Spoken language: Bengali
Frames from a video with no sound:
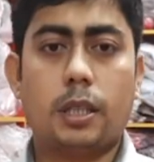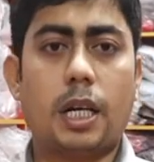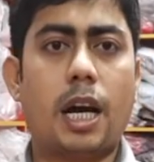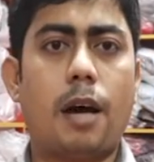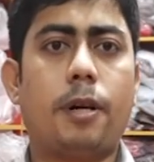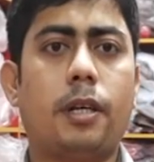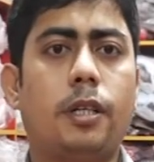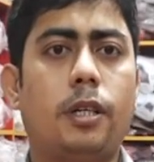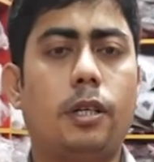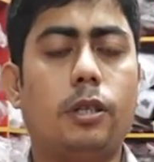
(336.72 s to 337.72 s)
তারা
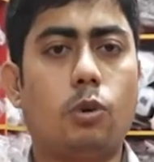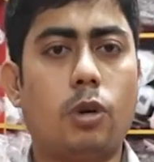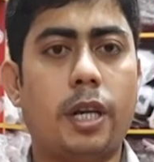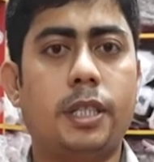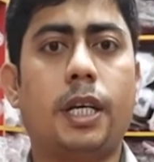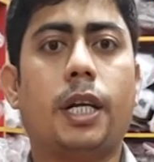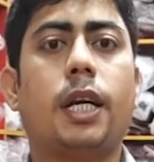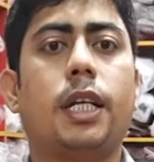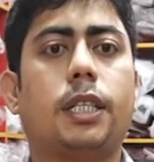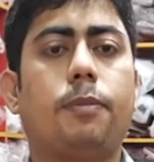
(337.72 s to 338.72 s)
আমাদের দোকানে যে এখানে
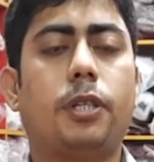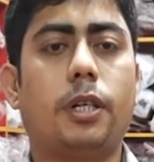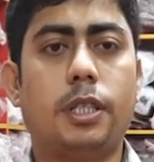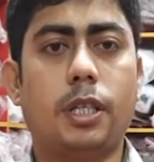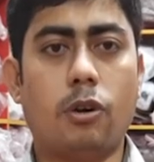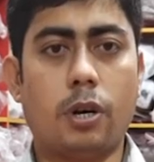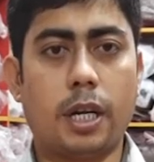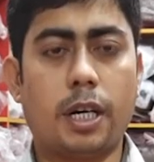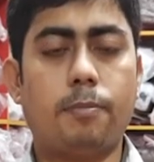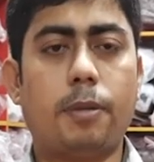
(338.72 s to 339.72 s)
ডেসক্রিপশনে যে
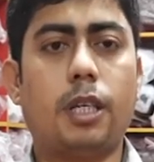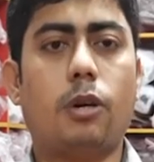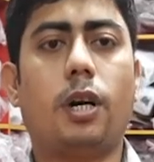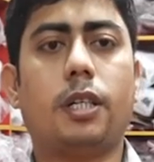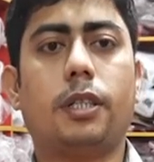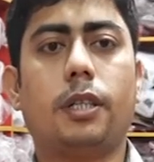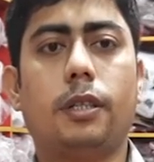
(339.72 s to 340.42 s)
কন্ট্যাক্ট নাম্বার দেওয়া আছে অথবা এই